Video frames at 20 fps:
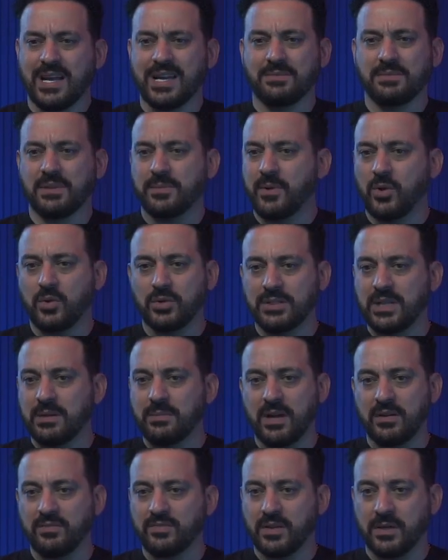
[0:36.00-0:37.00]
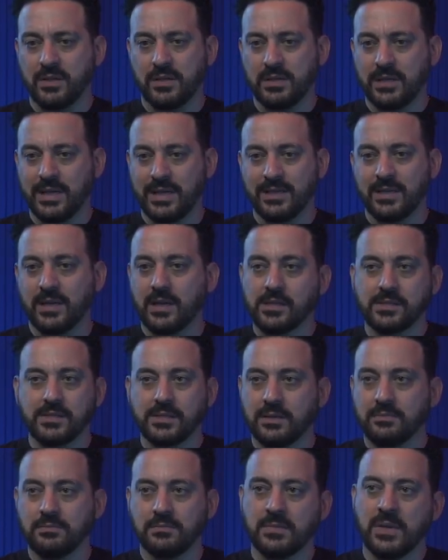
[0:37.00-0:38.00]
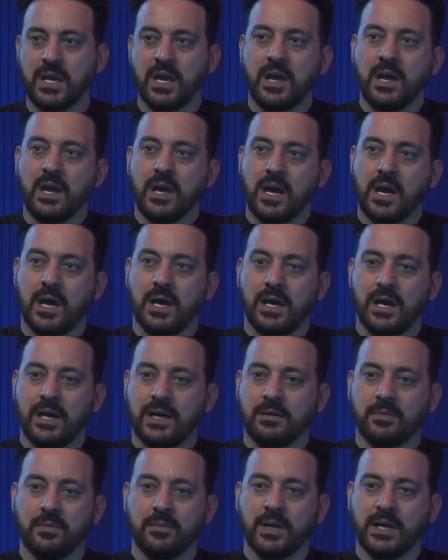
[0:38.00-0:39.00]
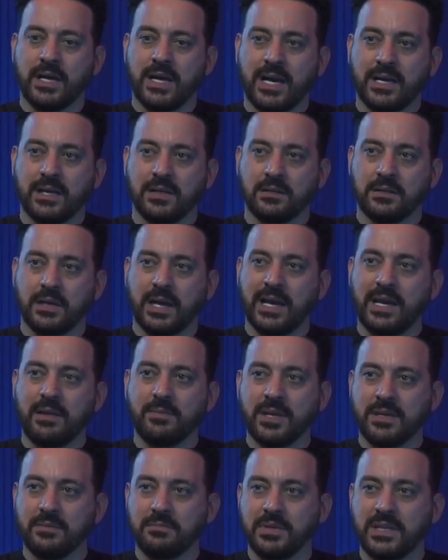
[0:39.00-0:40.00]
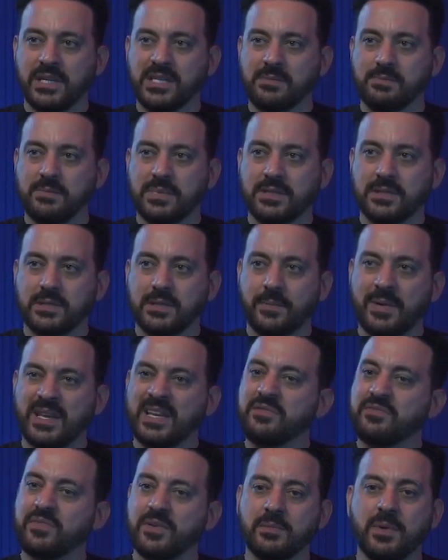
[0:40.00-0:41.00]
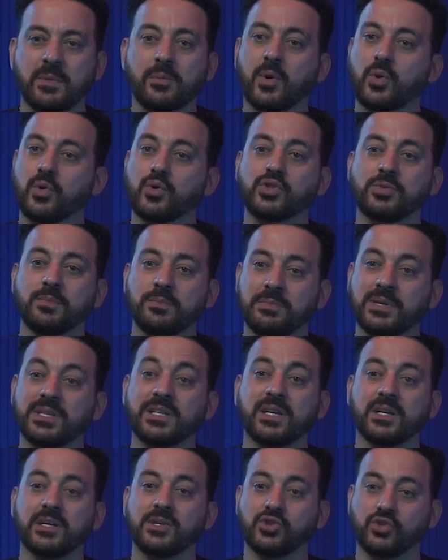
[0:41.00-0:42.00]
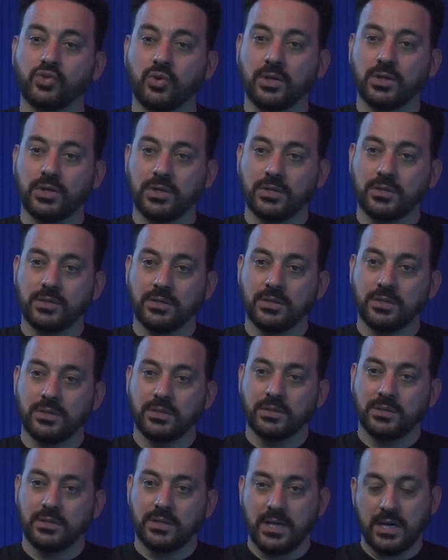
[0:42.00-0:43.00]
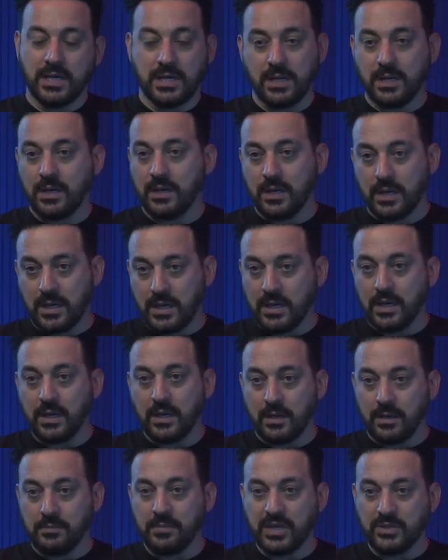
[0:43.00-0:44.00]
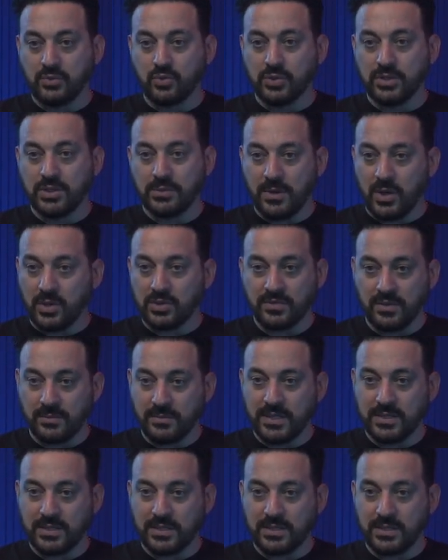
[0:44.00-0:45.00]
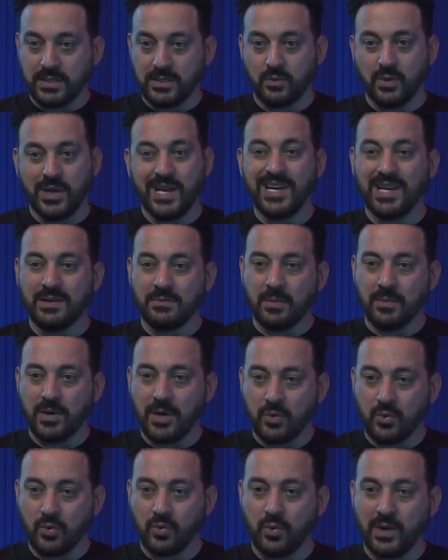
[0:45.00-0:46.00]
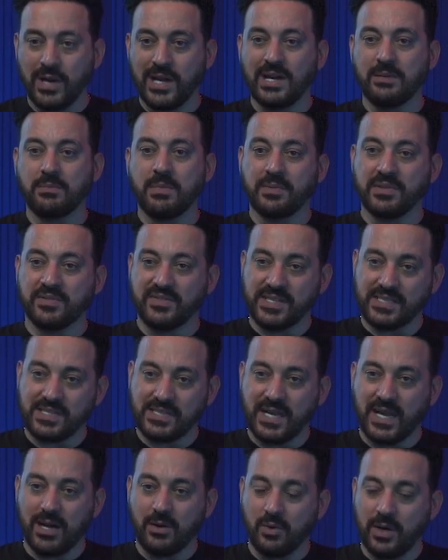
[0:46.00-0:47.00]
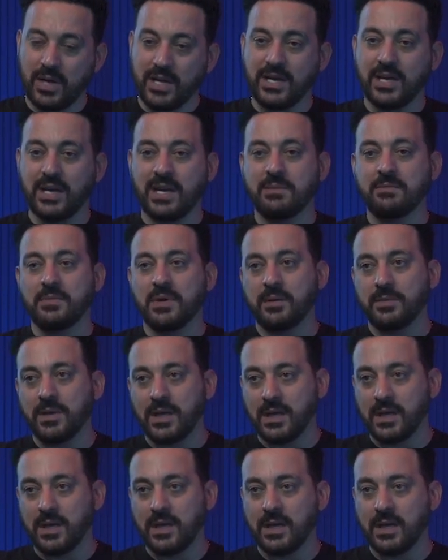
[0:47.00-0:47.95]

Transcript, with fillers: حاجه بتبقى قدامها فلان انا اصلا انا يعني غالبا بنسبه 80% ما بخرجش من البيت غير للشغل انا انا بيتوتي بقعد في البيت كتير قليل لما بخرج قليل لما بتفسح قليل لما ب...